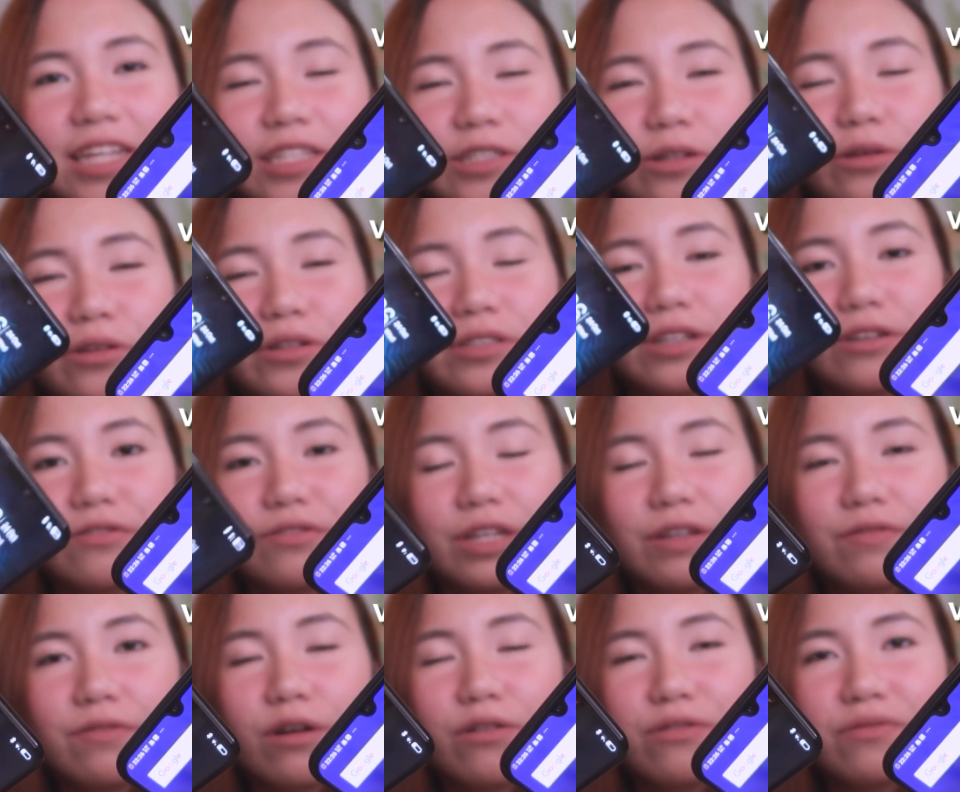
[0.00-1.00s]
So yung sa
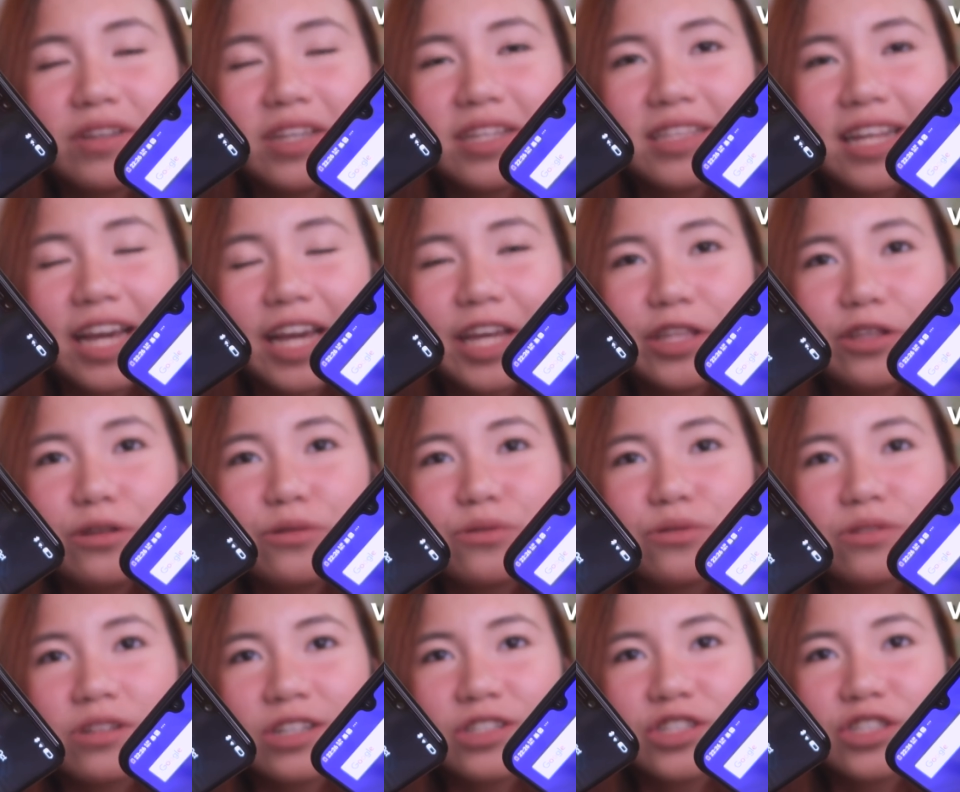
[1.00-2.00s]
Vivo V9
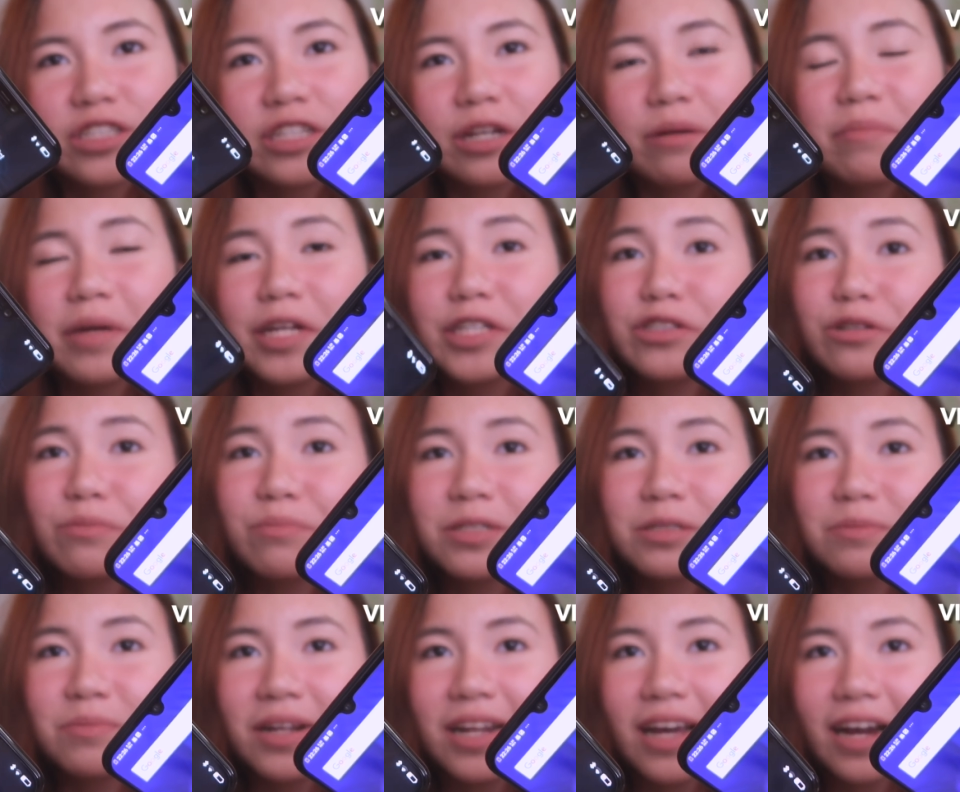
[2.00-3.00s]
yung notch niya medyo
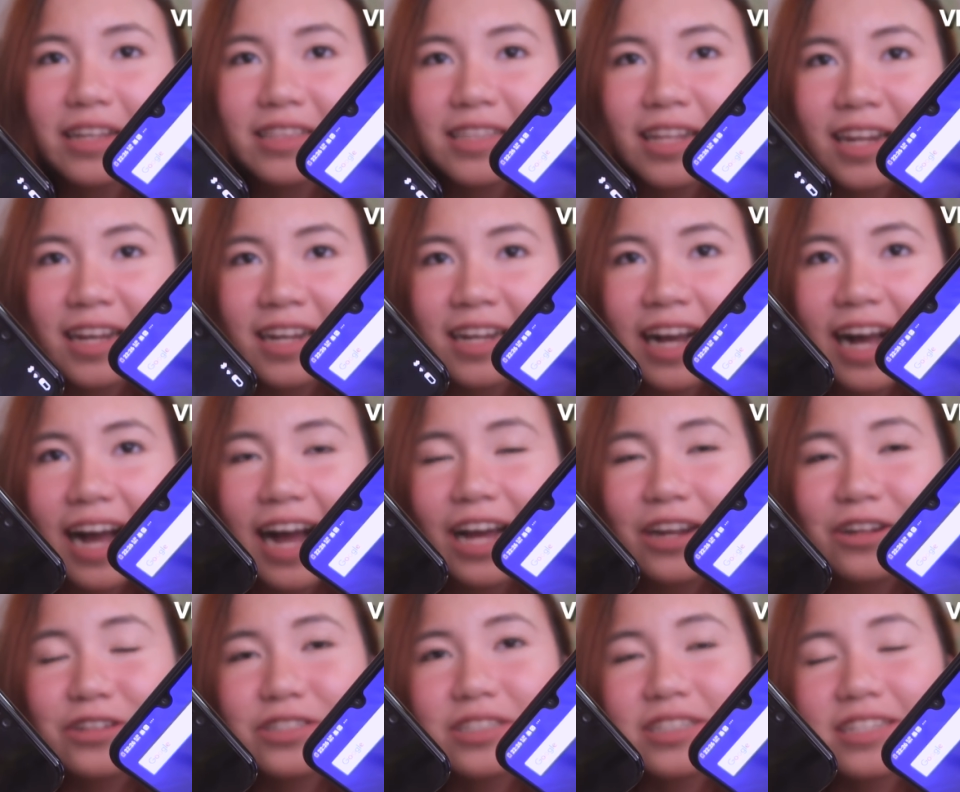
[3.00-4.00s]
mas malaki talaga
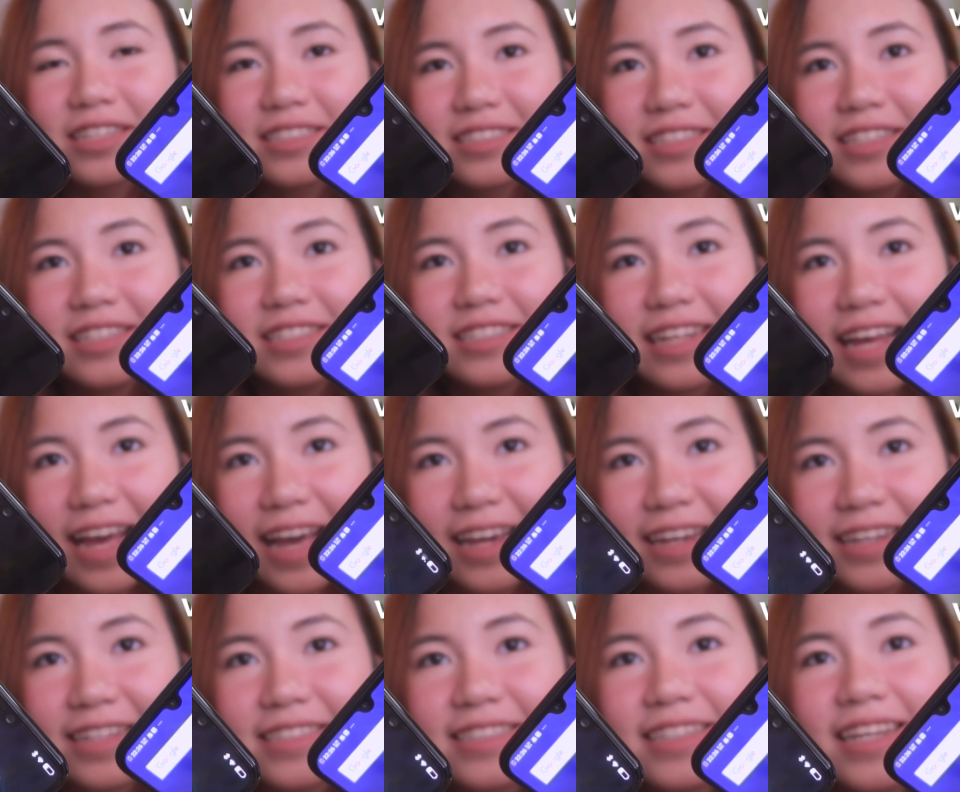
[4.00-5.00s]
halos kasing
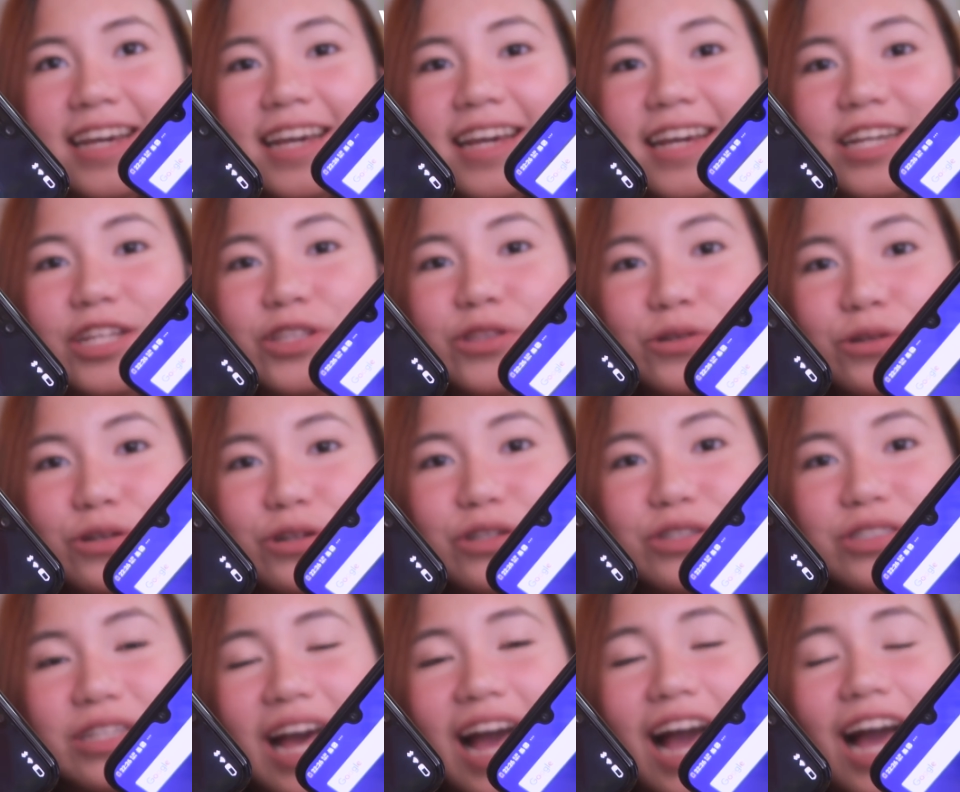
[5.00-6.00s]
size nung
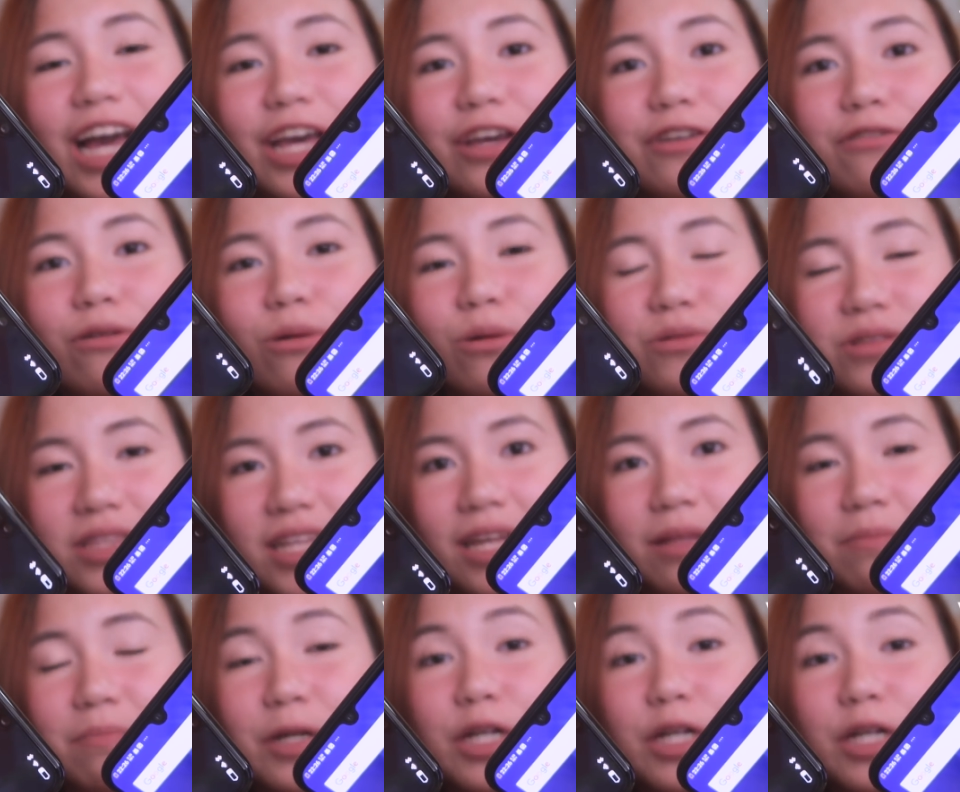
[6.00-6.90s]
sa iPhone 10.